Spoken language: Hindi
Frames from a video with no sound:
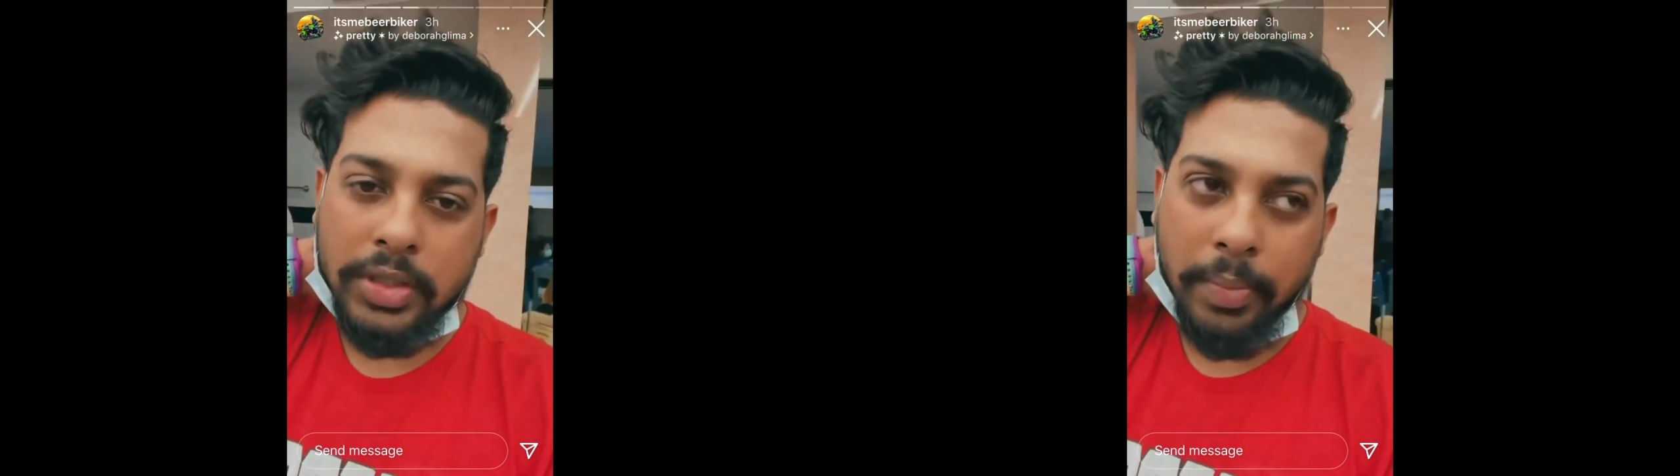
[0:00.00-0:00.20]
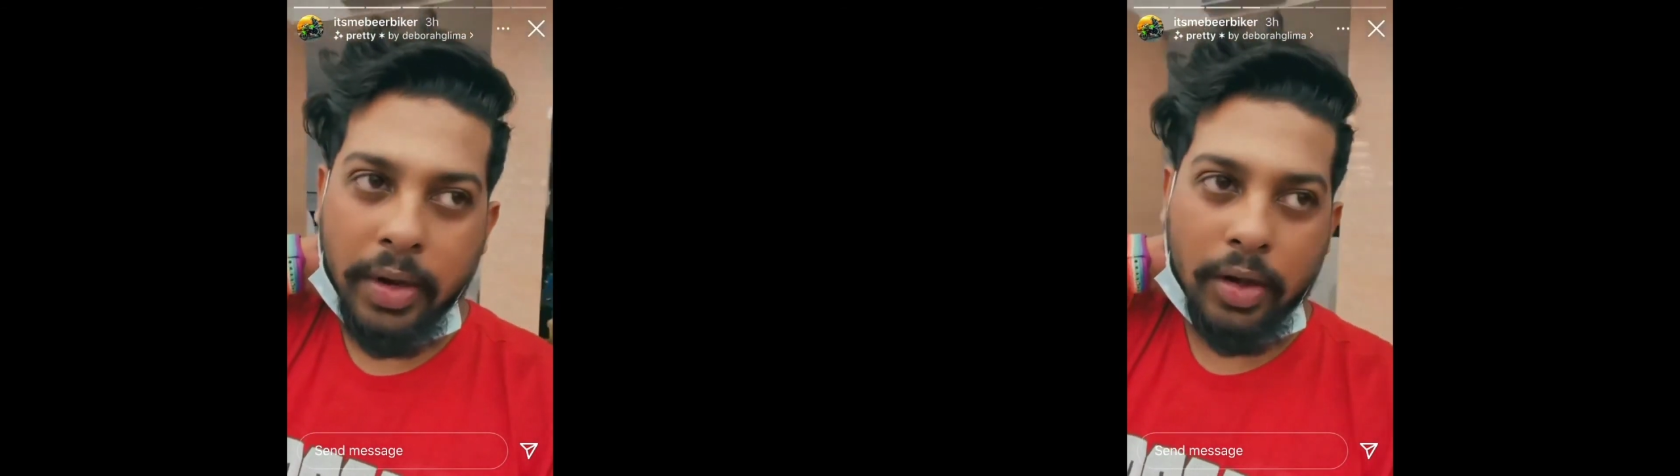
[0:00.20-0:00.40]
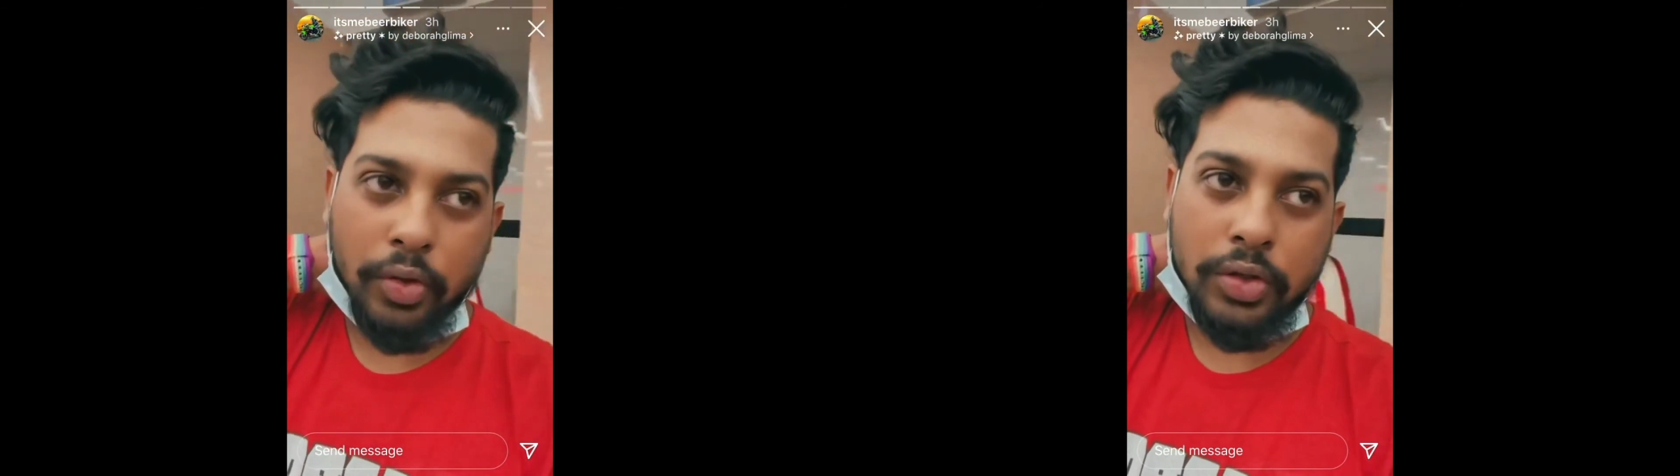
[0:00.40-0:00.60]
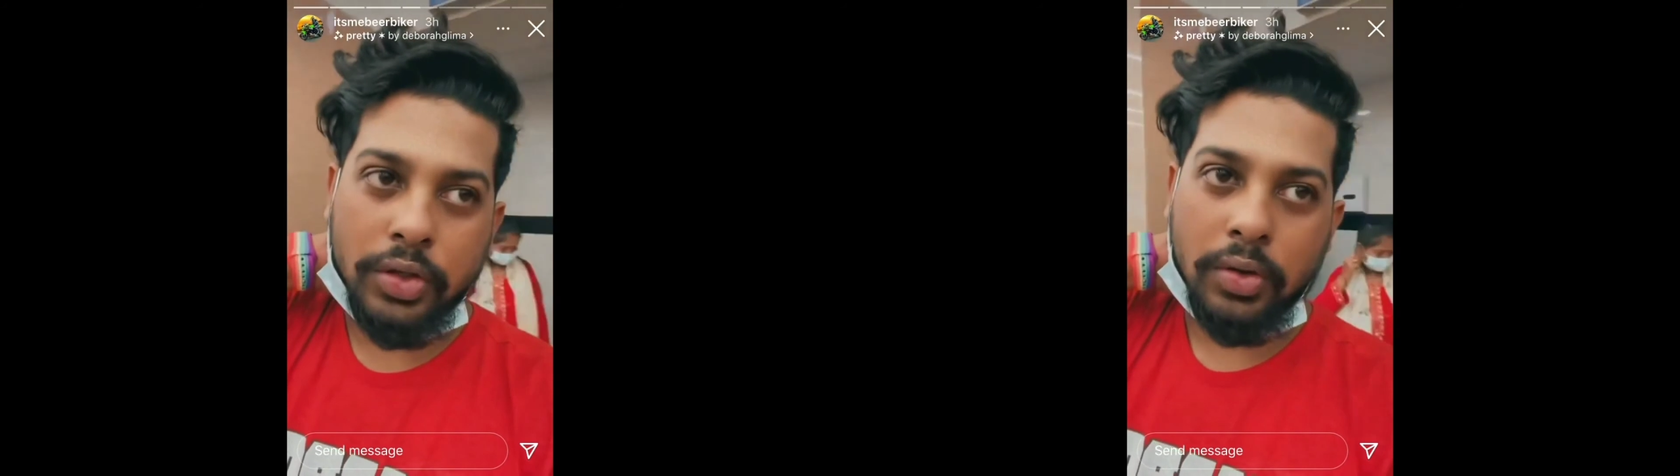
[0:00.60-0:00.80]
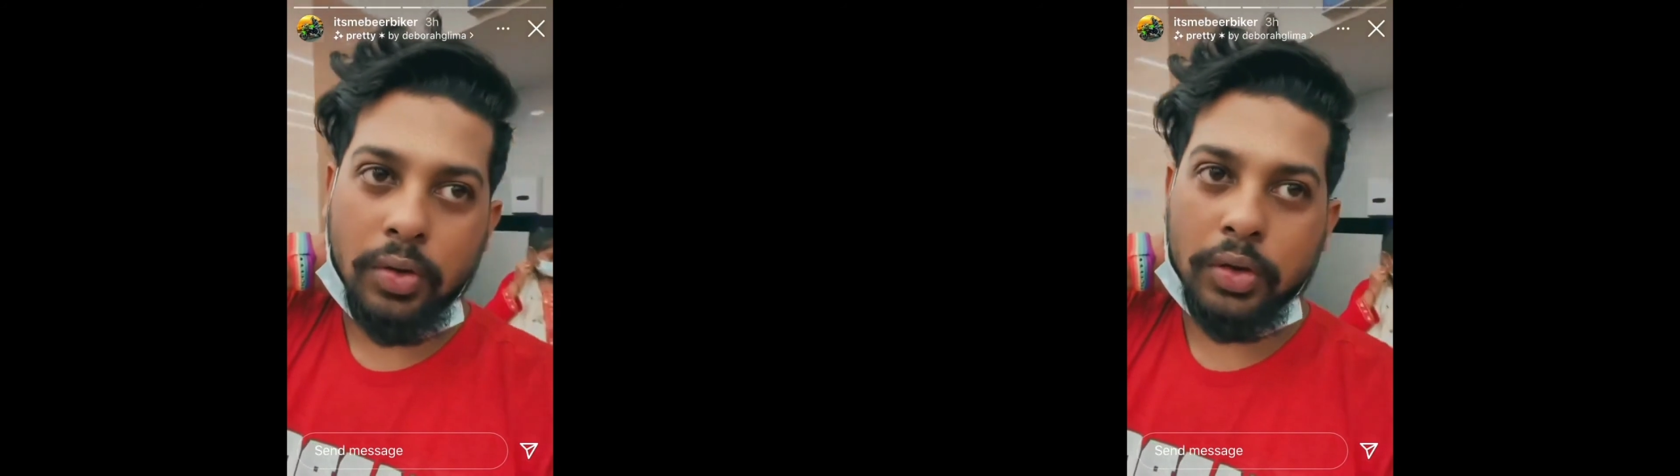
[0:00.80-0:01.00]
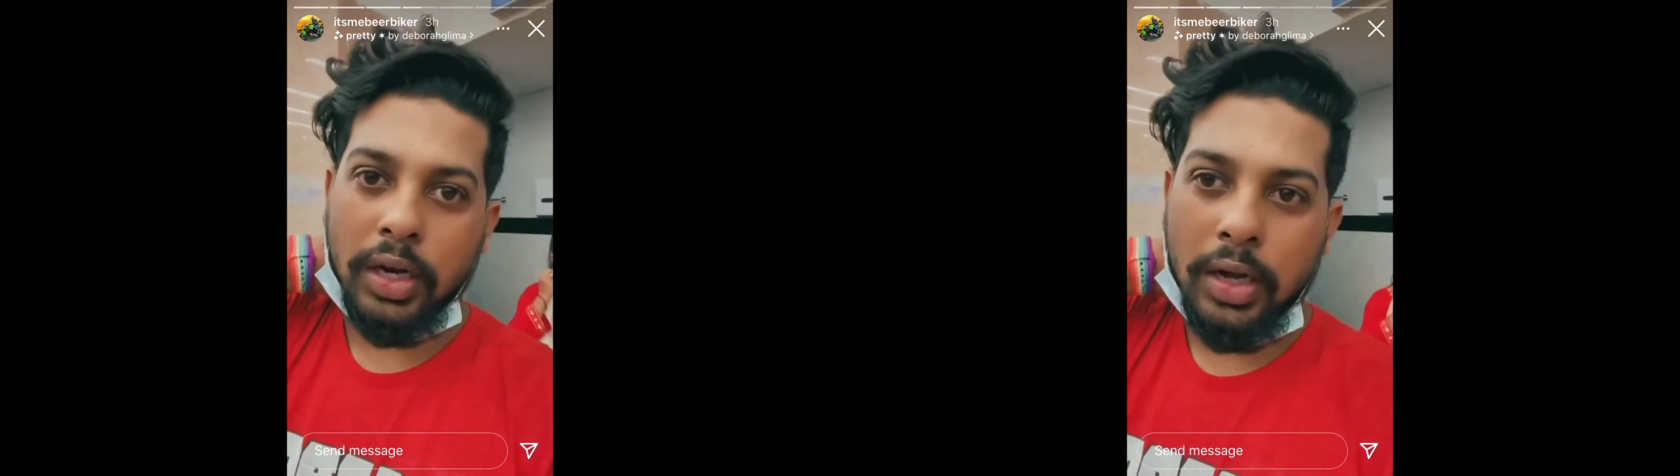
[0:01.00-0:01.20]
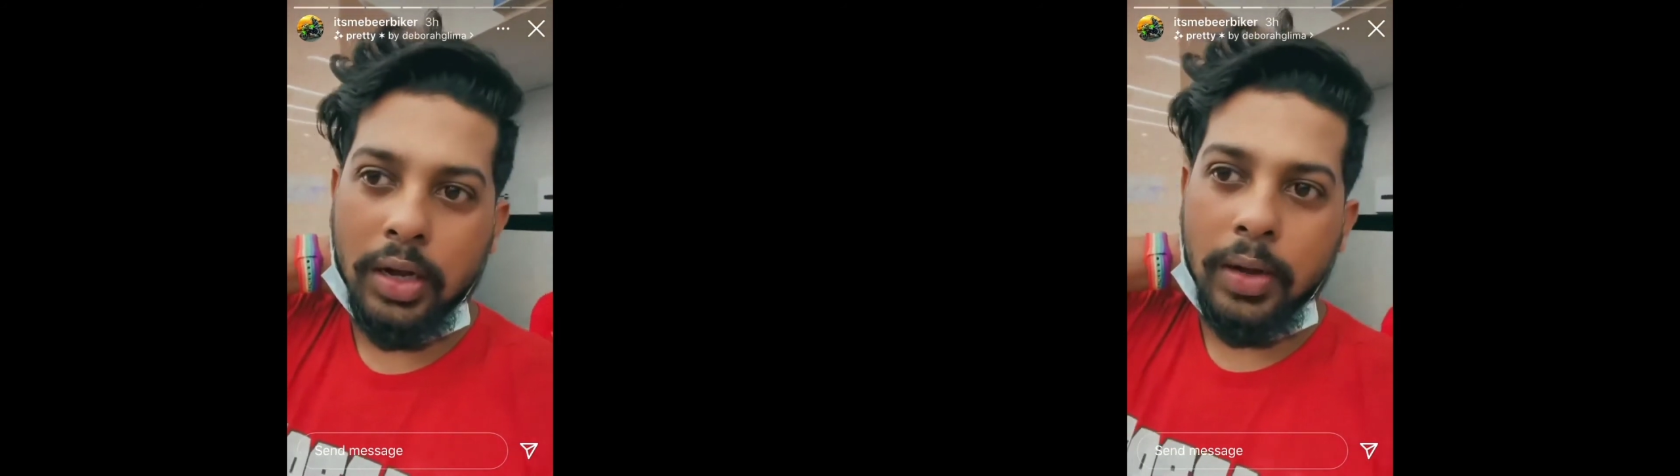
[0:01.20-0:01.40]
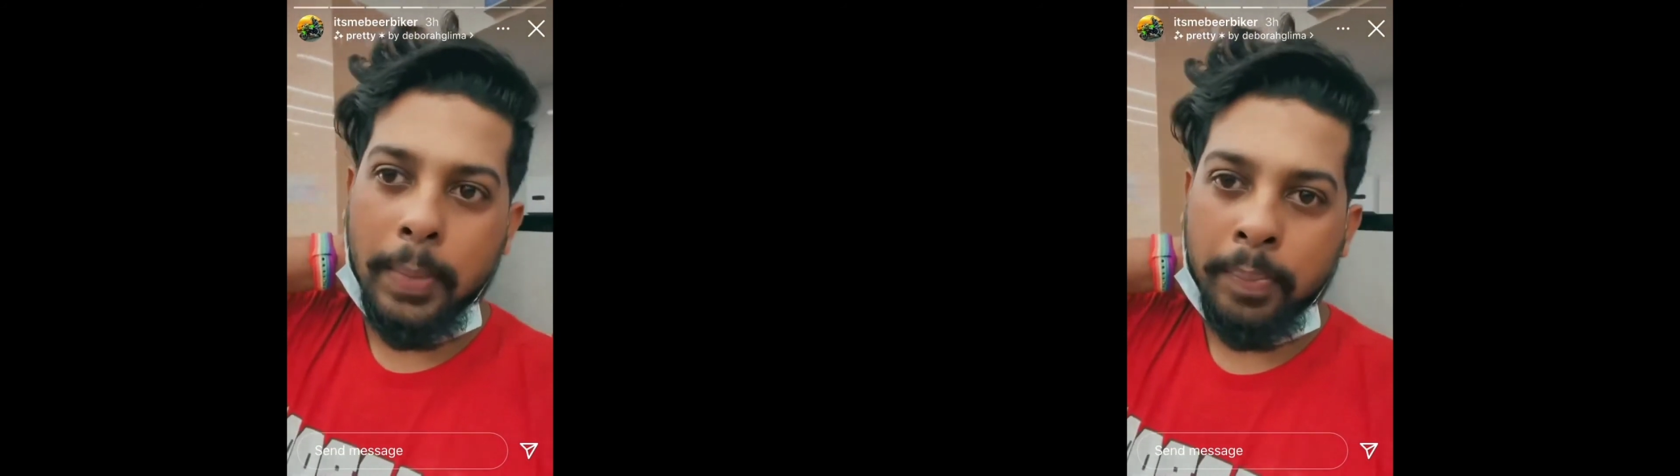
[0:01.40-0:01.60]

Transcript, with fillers: के मैंने कुछ उतना